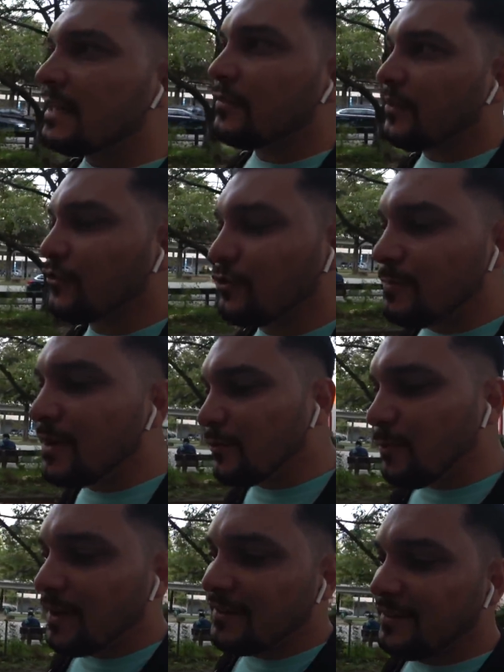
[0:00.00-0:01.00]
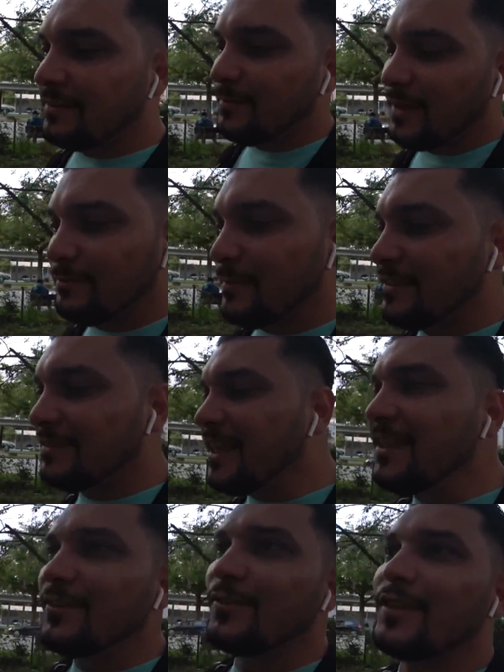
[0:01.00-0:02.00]
das war schon immer so mein, mein, mein
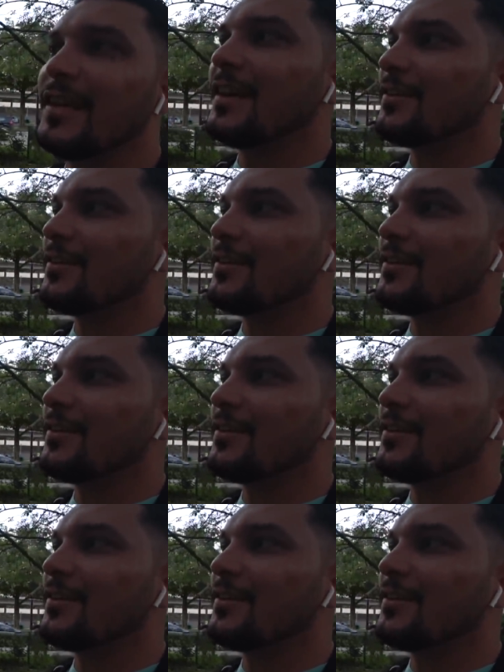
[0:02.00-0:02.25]
Ding so, ja.